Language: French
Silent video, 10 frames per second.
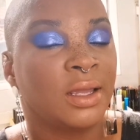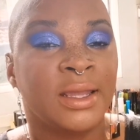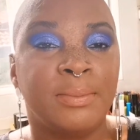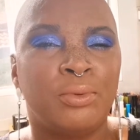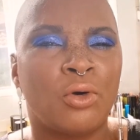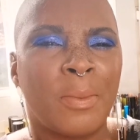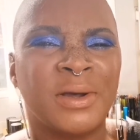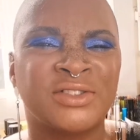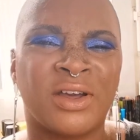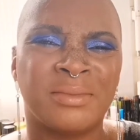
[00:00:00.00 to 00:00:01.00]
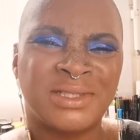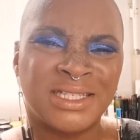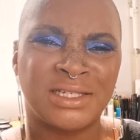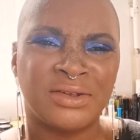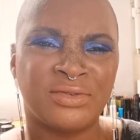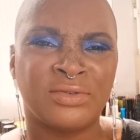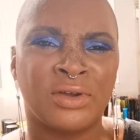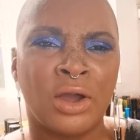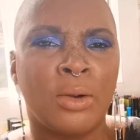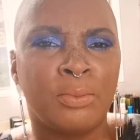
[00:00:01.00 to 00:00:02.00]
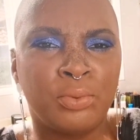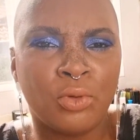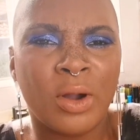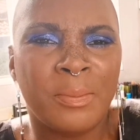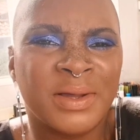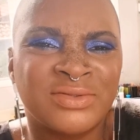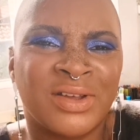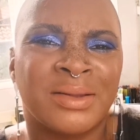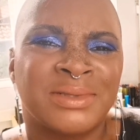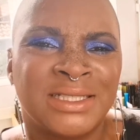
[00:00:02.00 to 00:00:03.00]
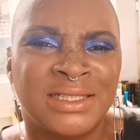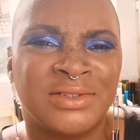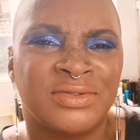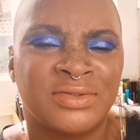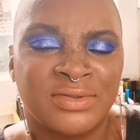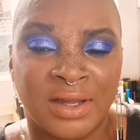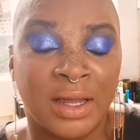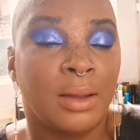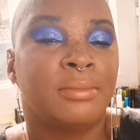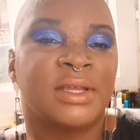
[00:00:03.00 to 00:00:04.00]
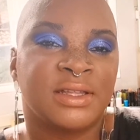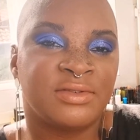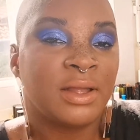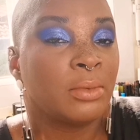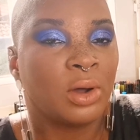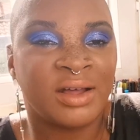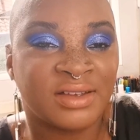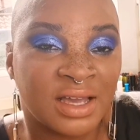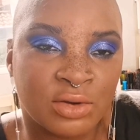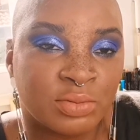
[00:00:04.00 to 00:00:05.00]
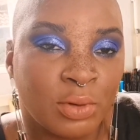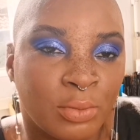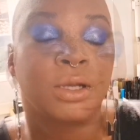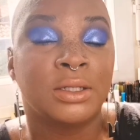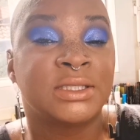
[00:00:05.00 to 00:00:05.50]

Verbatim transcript: Et pourquoi pas se faire un petit kiff Pourquoi pas se faire un petit kiff bien évidemment avec un code promo.